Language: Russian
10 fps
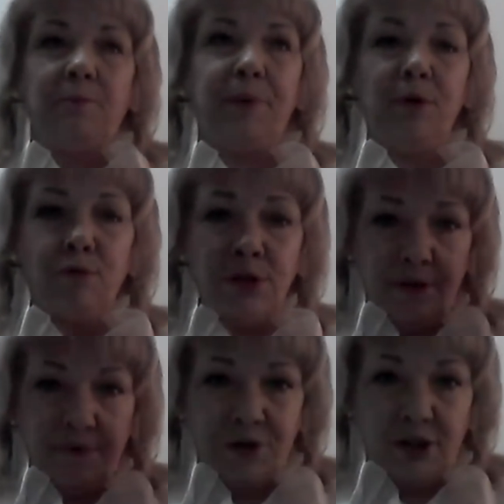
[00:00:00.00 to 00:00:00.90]
плюс
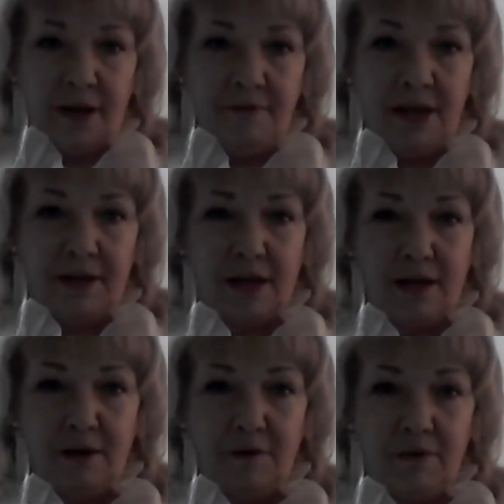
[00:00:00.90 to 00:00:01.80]
в человеке
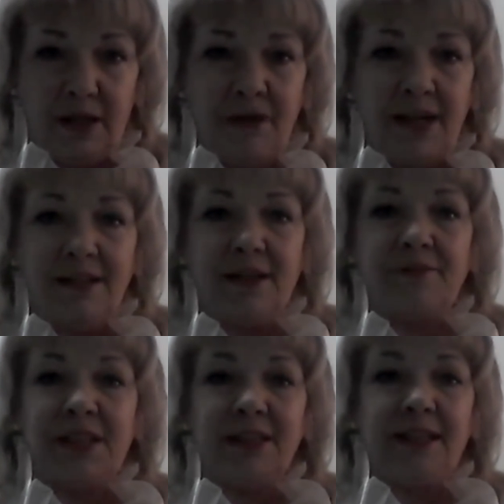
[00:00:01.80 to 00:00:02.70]
говорит
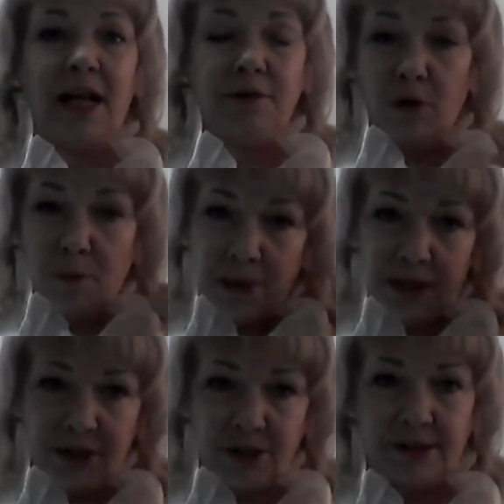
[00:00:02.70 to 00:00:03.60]
всегда только
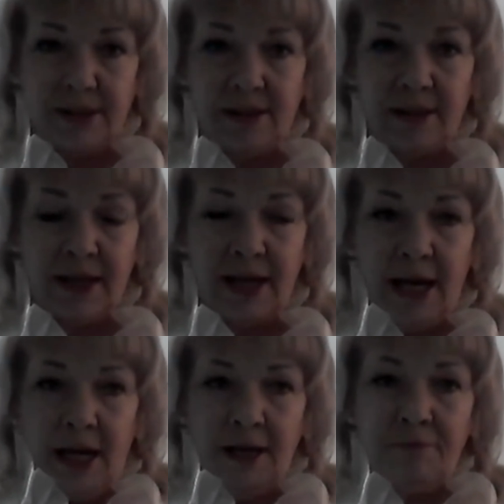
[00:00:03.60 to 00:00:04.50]
положительное.
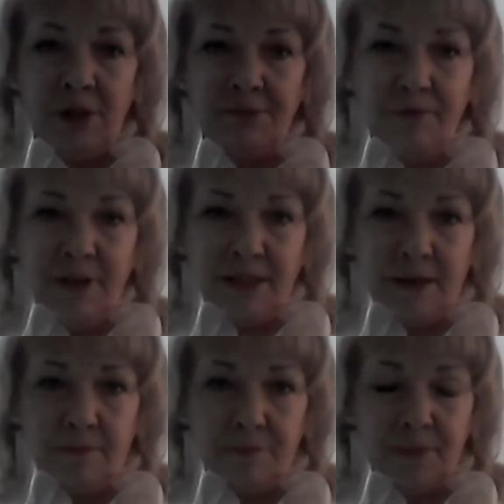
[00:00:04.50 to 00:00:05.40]
И вот в
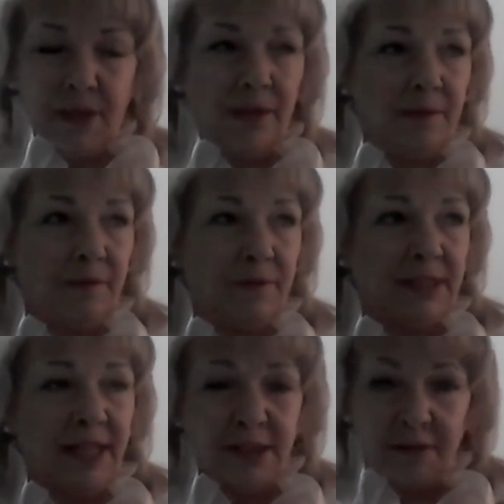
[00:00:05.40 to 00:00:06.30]
этом, э,
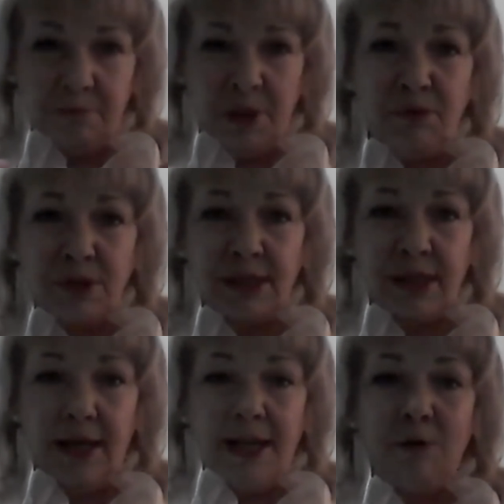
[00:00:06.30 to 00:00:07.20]
кстати, в минусе
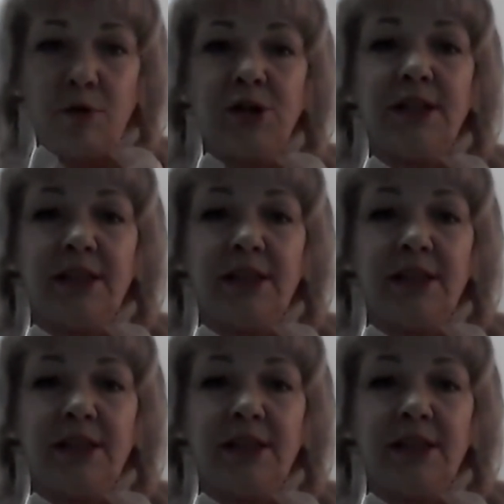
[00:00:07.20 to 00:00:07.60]
очень